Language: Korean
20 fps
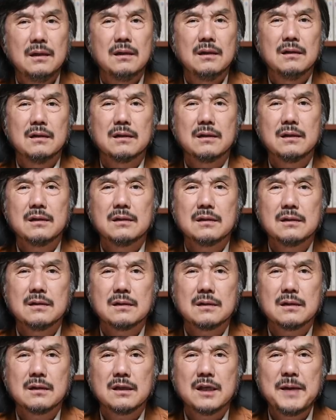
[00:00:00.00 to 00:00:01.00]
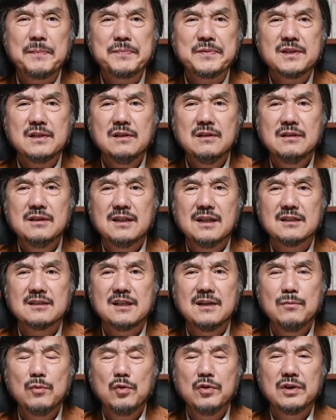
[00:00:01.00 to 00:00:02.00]
어, 캡션이나
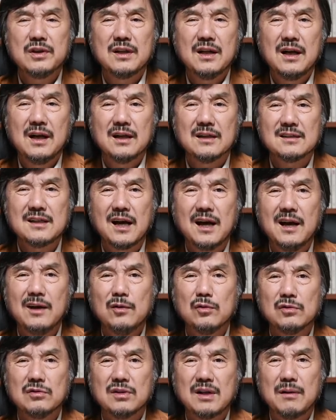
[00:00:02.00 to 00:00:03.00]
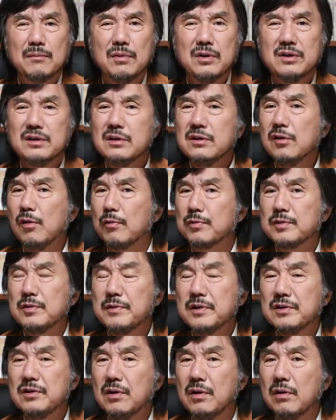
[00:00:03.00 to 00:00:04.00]
제목이나 작가 노트나 뭐 이런 게
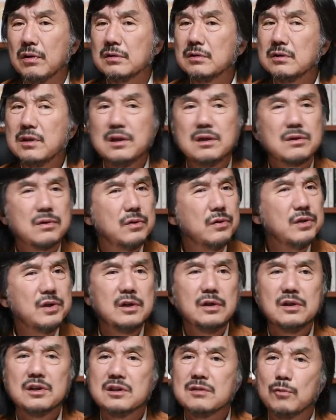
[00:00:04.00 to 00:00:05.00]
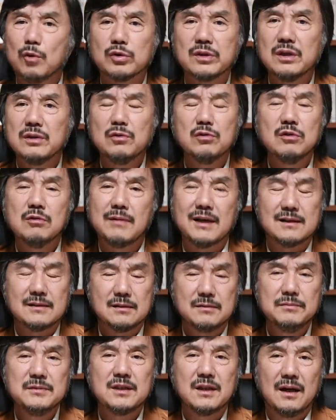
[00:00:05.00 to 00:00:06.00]
없으면요 어떨 때는 거의 읽어내지 못할 경우도
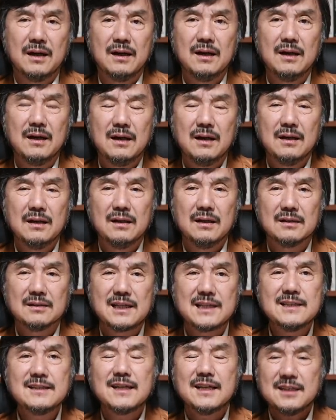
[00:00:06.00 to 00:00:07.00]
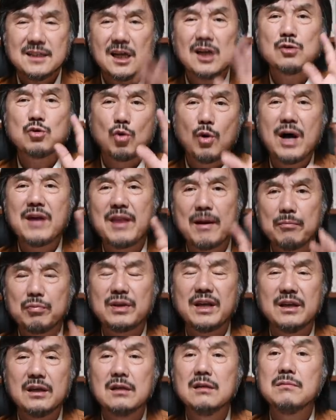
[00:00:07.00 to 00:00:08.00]
많습니다 네, 사진 자체가 좋아
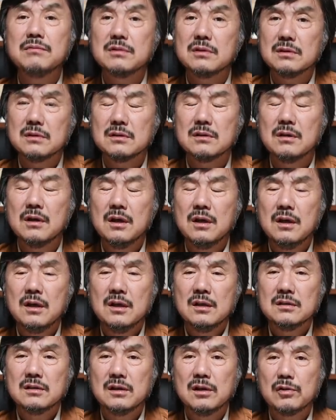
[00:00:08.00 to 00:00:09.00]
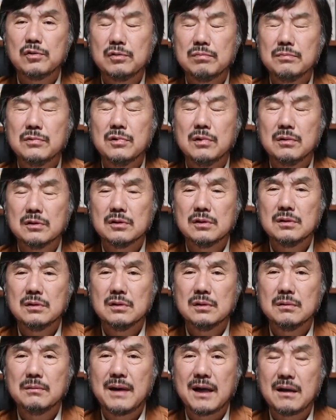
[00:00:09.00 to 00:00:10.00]
나쁘다 이거는 저희가 뭐
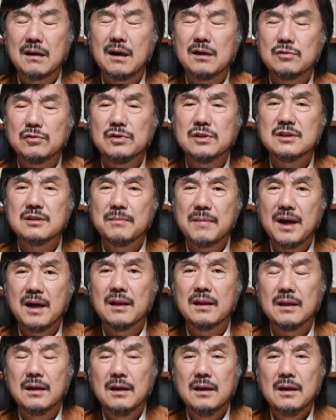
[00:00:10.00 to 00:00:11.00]
어, 말을 할 수 있지만